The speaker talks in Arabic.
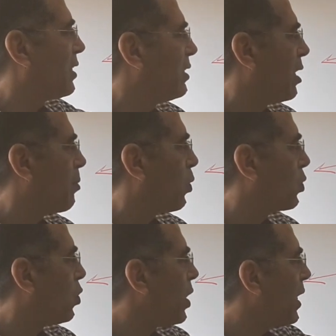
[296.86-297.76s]
حددنا
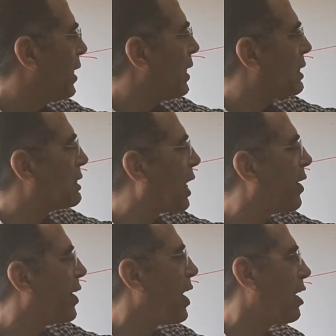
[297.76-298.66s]
الموضوع
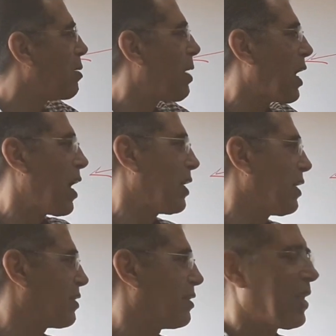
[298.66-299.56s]
انتقلنا إلى
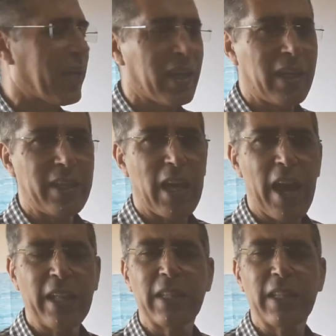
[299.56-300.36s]
المقاييس الداخلية